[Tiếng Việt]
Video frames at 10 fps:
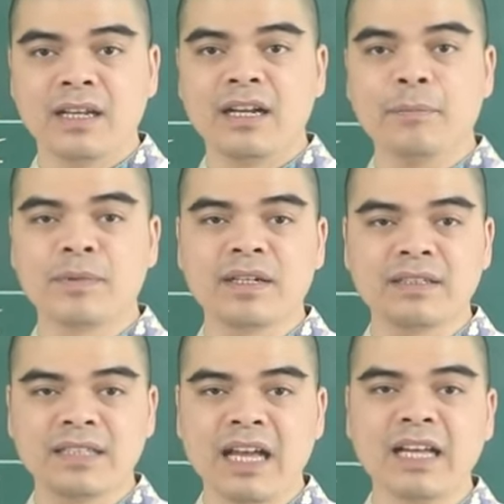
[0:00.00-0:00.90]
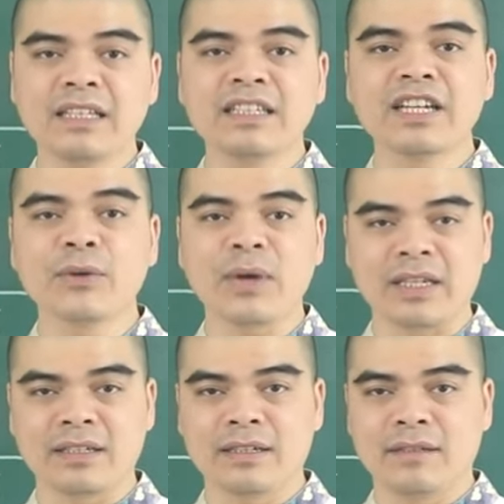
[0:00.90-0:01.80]
lập ra những kế
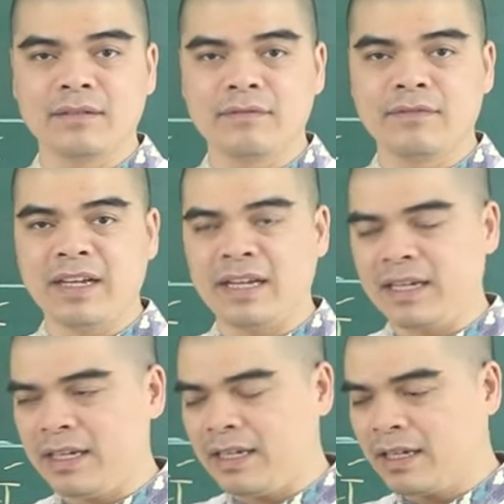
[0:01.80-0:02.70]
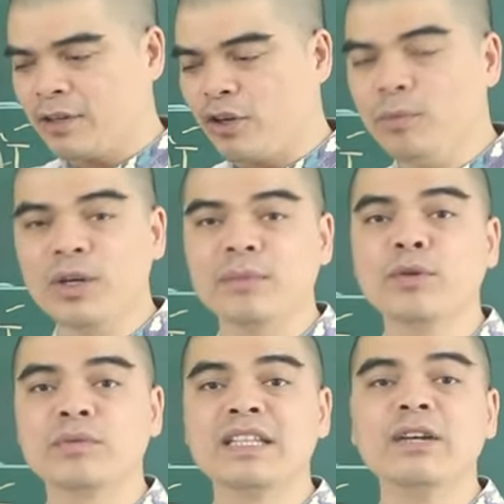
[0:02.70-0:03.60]
hoạch và có một cái
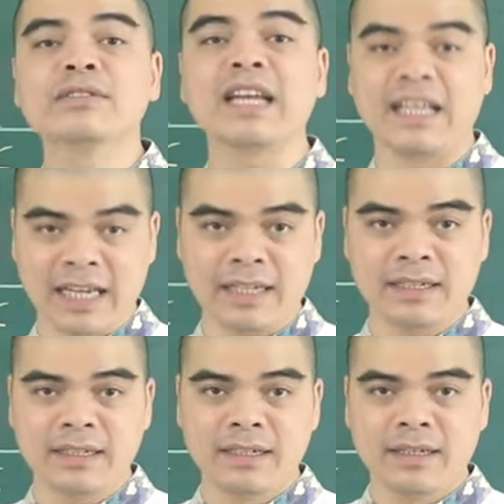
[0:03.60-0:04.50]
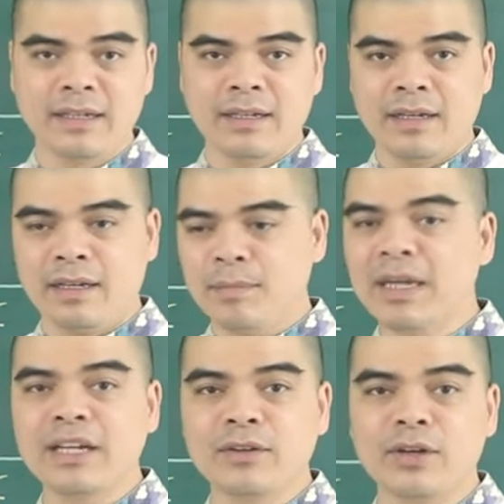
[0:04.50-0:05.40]
mục tiêu dài hạn. À,
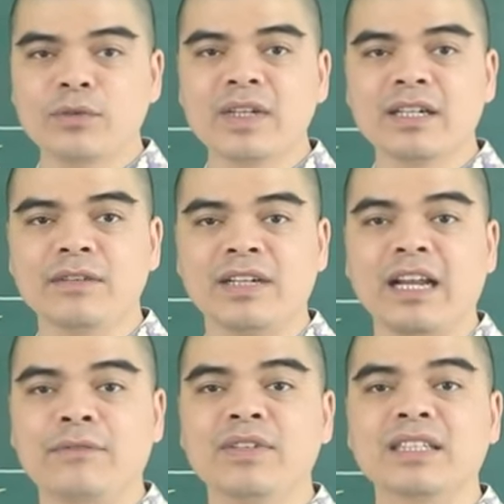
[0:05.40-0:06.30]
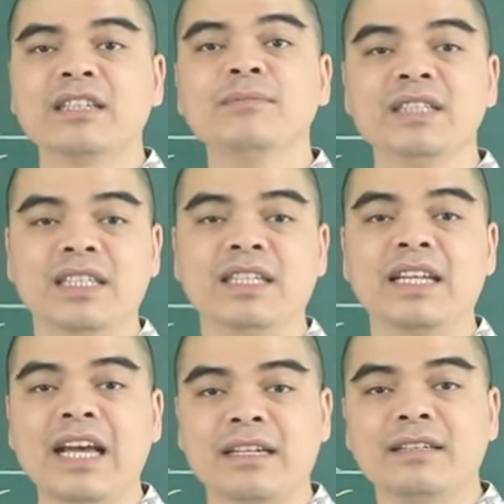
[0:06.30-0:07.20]
bên cạnh đó, quý vị cần phải làm việc chăm chỉ để
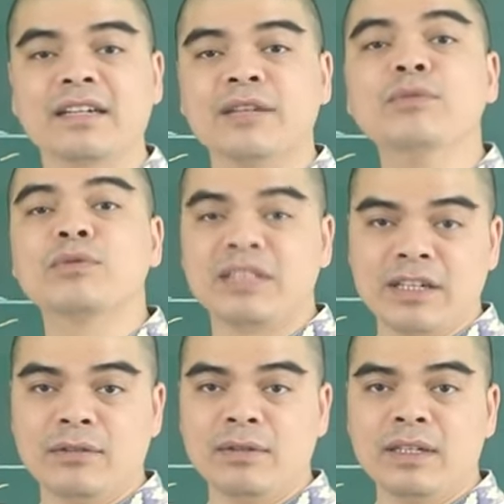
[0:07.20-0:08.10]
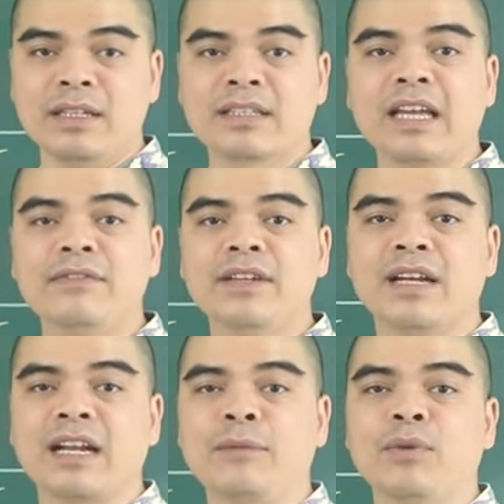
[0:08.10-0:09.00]
đạt được cái mục tiêu thay vì
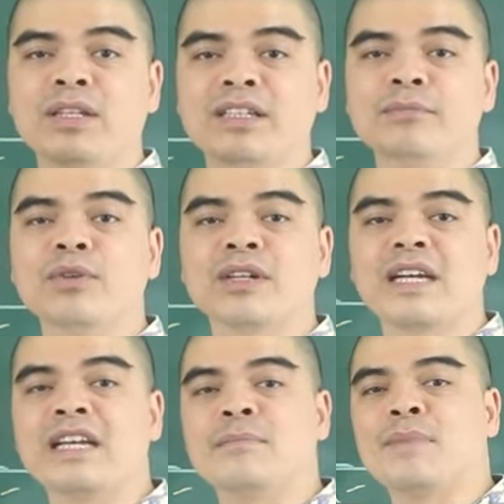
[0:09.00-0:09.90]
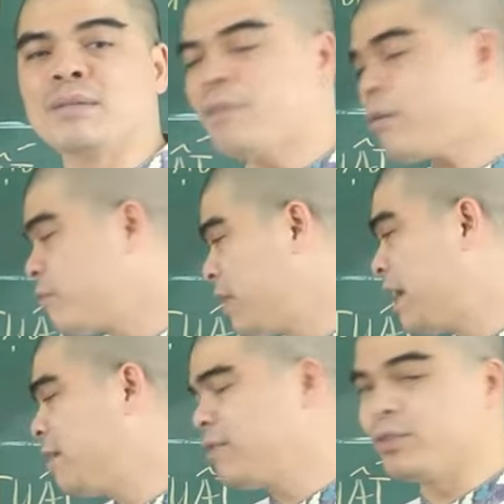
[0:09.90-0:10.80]
là làm mọi thứ một cách là máy móc
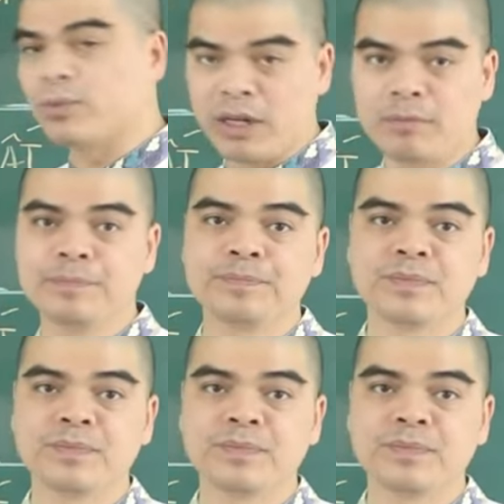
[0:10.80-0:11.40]
và và thụ động.